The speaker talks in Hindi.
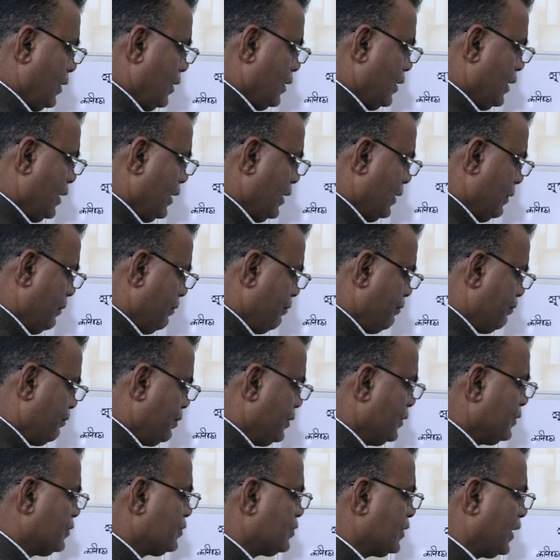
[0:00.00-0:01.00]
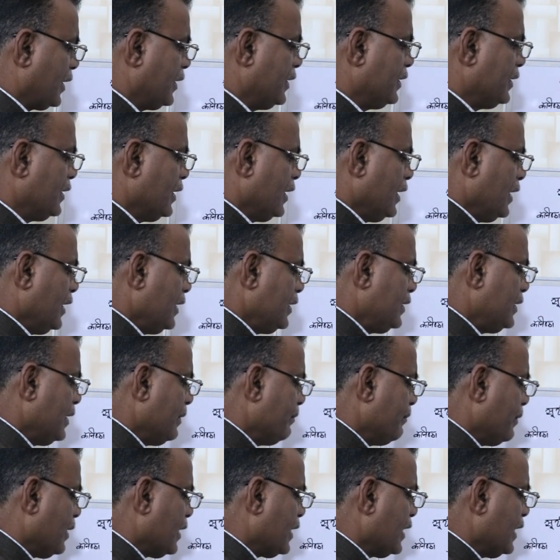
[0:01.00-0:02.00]
ये फिश साइन
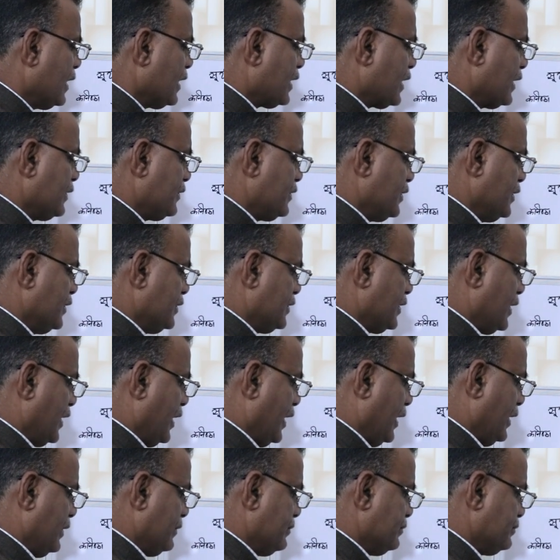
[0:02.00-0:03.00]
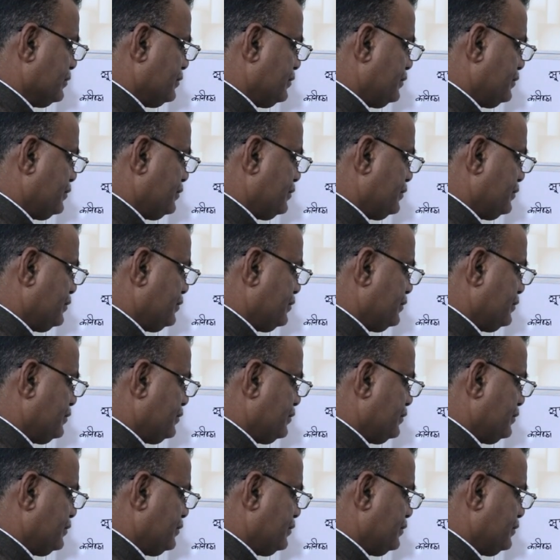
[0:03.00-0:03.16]
ये मंगल का क्षेत्र है